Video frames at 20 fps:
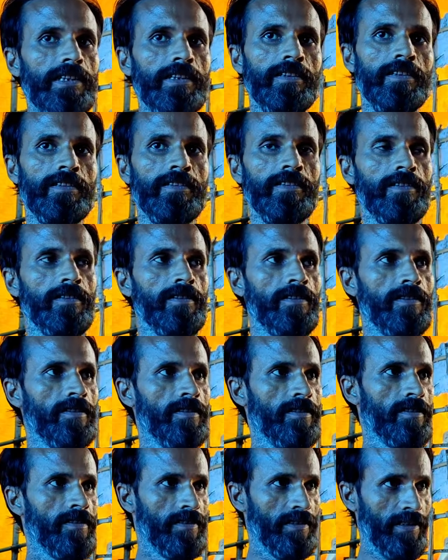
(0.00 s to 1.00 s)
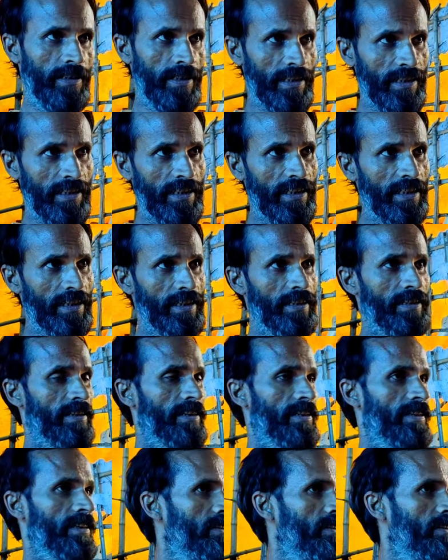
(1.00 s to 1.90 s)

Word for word: है हाँ एक ये है